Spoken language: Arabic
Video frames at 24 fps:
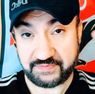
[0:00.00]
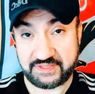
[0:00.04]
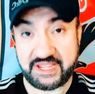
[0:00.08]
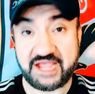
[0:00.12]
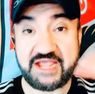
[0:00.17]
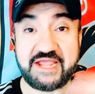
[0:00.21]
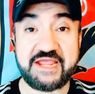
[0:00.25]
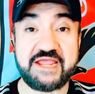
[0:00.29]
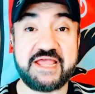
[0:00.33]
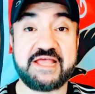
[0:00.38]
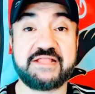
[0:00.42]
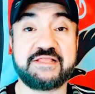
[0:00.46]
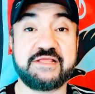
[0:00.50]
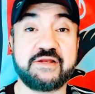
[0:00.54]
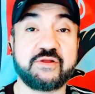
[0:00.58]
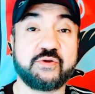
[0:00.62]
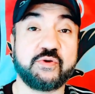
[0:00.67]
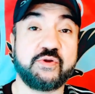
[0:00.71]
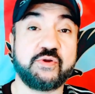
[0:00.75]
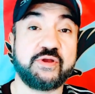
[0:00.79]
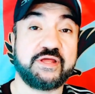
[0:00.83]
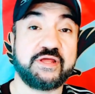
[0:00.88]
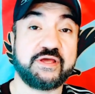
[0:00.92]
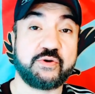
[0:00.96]
تحياتي
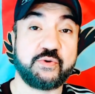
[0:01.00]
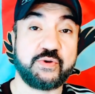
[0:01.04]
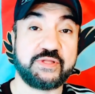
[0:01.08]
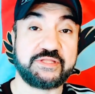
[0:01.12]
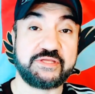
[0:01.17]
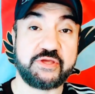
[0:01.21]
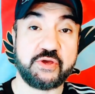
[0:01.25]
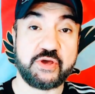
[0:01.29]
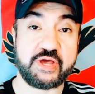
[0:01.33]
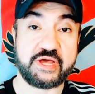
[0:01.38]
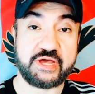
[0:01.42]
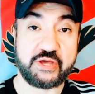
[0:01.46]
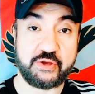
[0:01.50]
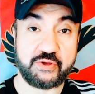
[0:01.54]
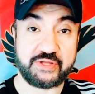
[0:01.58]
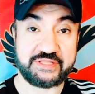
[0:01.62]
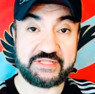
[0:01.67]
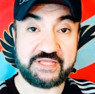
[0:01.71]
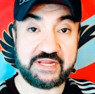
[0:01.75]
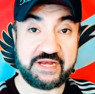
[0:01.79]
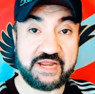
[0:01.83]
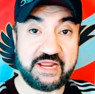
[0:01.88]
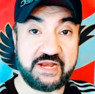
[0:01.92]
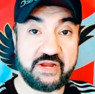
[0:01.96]
لكل اخواتي
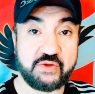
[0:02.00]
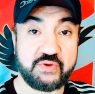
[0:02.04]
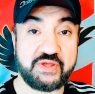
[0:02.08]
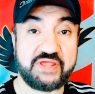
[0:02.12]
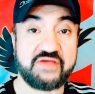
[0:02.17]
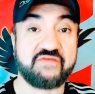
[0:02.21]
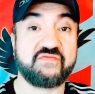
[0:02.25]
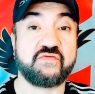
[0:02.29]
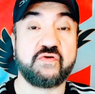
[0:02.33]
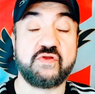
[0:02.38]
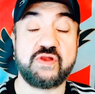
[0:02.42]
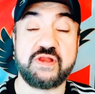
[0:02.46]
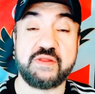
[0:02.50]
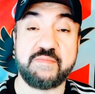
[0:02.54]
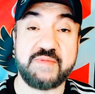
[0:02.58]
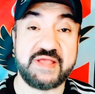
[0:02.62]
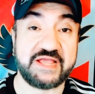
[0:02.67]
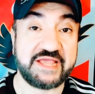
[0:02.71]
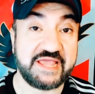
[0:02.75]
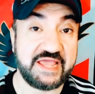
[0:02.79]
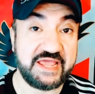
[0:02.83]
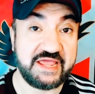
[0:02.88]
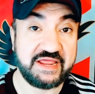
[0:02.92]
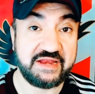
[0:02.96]
واخواتي الاهلاويه في كل
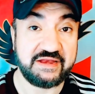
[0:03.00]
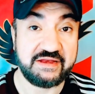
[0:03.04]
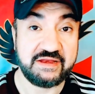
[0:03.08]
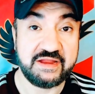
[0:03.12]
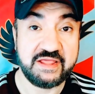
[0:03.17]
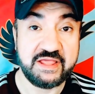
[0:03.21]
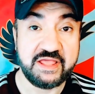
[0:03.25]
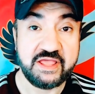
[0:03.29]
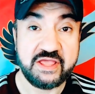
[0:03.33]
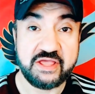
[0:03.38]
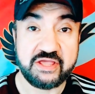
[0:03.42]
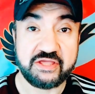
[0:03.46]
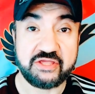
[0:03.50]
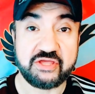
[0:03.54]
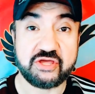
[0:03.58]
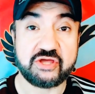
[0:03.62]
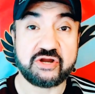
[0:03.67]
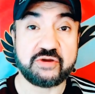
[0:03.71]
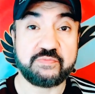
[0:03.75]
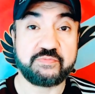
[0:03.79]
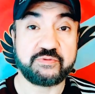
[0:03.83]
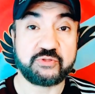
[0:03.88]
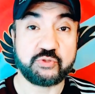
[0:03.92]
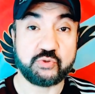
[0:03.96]
مكان
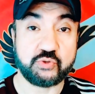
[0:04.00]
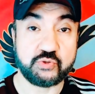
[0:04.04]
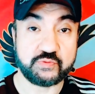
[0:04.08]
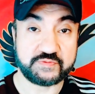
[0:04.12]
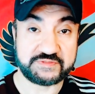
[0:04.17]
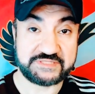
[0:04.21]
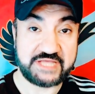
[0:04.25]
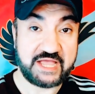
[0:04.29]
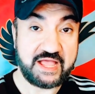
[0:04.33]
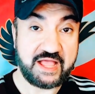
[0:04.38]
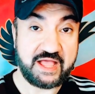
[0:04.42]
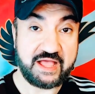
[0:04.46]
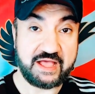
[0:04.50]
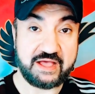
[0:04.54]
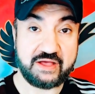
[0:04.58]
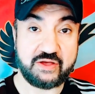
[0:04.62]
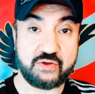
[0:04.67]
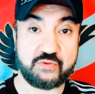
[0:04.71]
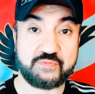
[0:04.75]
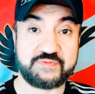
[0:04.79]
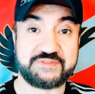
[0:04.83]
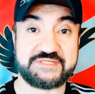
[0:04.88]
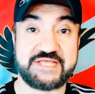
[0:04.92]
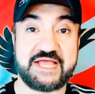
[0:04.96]
يا رب تكونوا
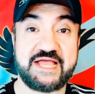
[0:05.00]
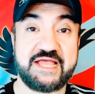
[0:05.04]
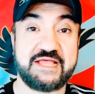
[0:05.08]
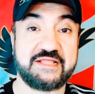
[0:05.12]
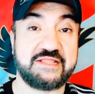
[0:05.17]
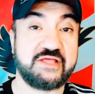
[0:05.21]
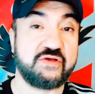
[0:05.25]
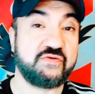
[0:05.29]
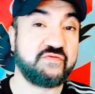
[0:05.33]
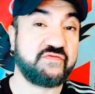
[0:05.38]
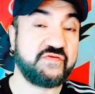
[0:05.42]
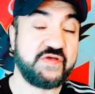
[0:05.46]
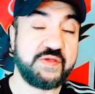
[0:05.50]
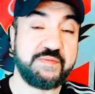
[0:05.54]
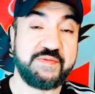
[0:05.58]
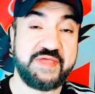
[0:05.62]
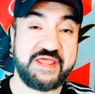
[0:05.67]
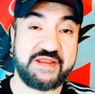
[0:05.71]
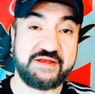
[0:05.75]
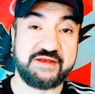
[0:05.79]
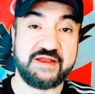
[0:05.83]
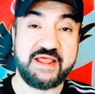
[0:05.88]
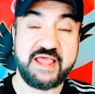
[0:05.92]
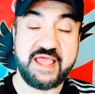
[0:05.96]
بصحة وبسعادة وفي
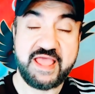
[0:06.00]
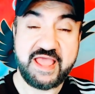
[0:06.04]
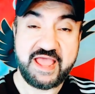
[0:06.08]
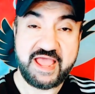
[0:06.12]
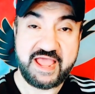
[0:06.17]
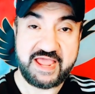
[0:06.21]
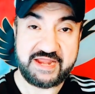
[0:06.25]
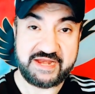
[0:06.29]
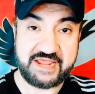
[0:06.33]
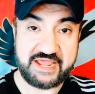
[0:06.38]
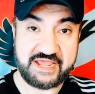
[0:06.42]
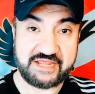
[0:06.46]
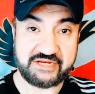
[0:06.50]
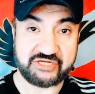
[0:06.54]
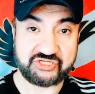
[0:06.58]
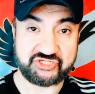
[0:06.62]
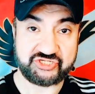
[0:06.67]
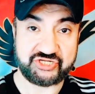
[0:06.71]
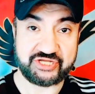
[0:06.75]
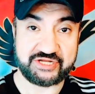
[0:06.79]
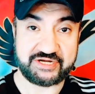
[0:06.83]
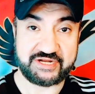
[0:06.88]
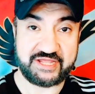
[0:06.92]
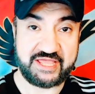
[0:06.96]
أمان أنا هاني
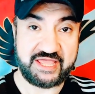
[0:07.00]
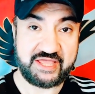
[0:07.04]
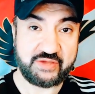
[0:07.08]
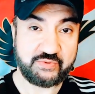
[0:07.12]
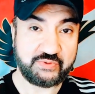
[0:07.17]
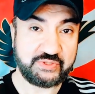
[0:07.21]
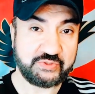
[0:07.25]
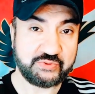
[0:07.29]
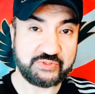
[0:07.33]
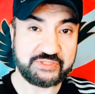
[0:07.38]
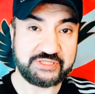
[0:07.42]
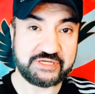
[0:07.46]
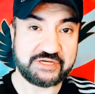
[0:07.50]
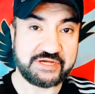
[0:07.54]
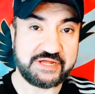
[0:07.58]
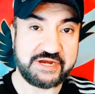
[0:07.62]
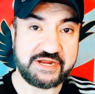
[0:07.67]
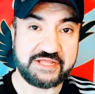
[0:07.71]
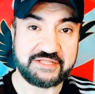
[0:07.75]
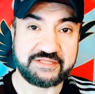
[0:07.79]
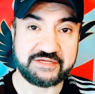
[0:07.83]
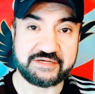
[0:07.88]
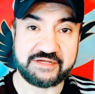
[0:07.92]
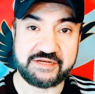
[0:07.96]
الشرقاوي ودي
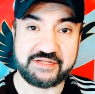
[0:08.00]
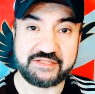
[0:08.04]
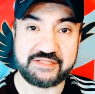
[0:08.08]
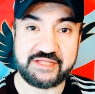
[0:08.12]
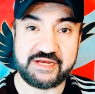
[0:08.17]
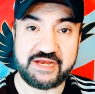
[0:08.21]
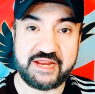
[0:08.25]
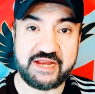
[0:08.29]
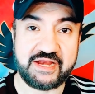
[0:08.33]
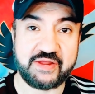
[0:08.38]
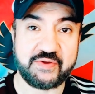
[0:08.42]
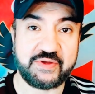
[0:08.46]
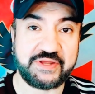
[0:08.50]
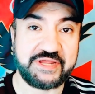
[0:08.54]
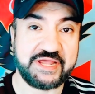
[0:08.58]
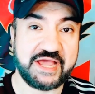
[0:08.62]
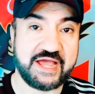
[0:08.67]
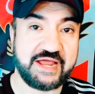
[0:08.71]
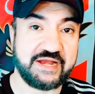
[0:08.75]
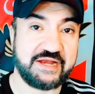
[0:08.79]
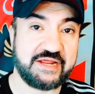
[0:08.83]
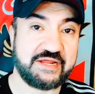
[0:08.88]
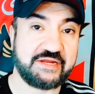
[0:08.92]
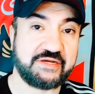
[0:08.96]
قناتي قناة الأهلوية
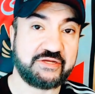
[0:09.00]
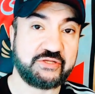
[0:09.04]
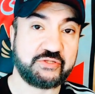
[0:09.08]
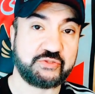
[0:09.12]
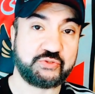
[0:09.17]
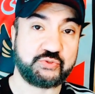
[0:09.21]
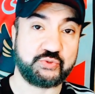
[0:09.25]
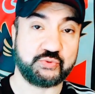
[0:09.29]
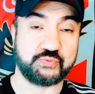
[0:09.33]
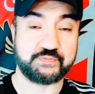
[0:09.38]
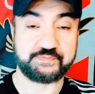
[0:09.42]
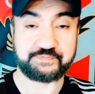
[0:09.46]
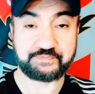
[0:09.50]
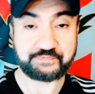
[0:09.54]
على اليوتيوب